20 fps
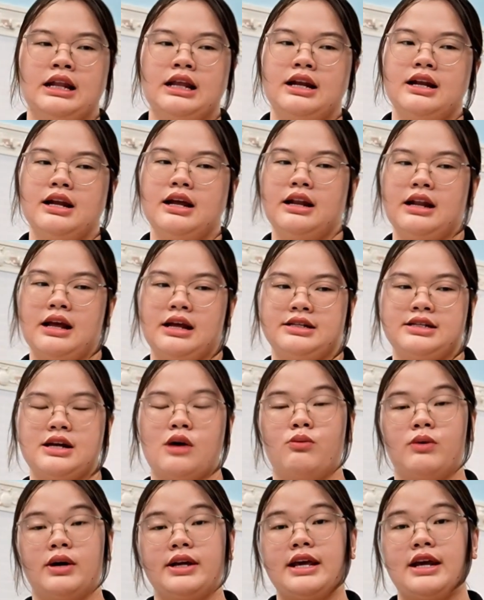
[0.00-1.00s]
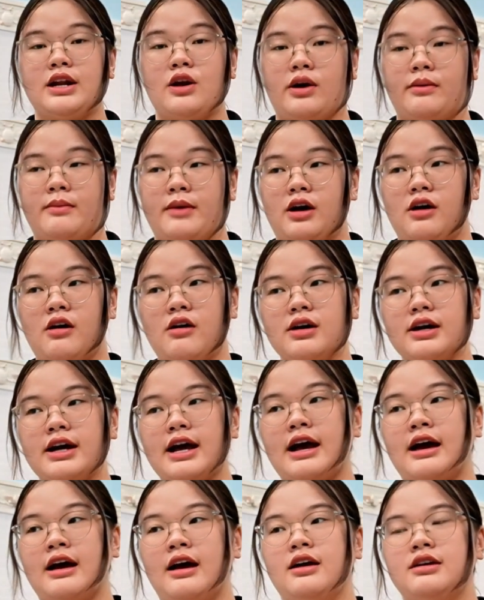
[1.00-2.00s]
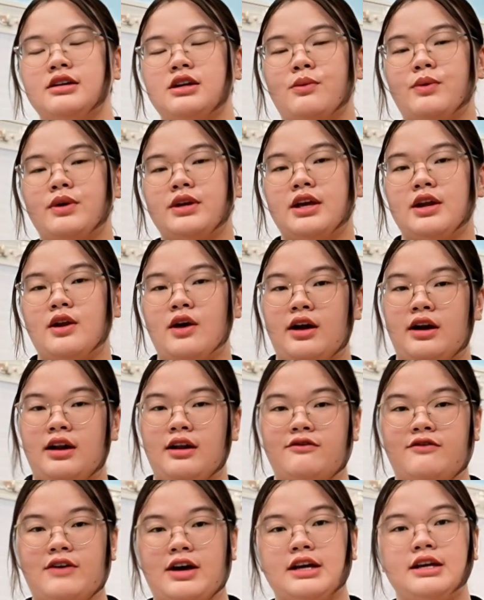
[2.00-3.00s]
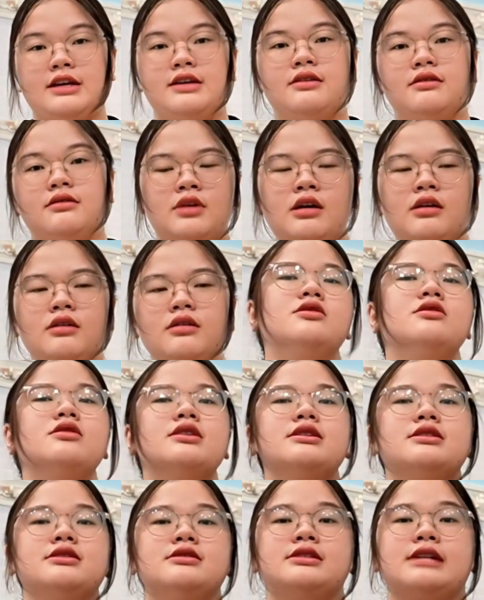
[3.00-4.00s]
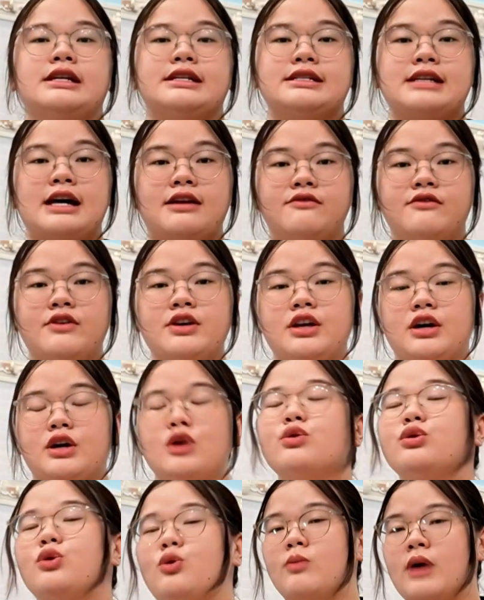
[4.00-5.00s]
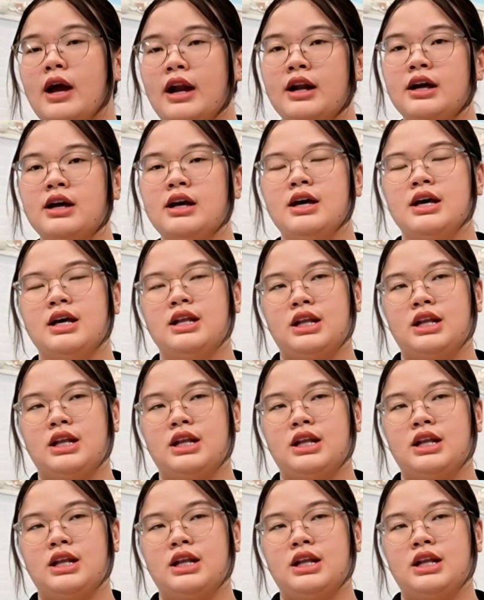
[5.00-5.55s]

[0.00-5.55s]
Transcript: thế nên là trong cái giai đoạn mà khó khăn trong cái giai đoạn phải đứng trước cái sự cạnh tranh xanh với những đối mạnh á,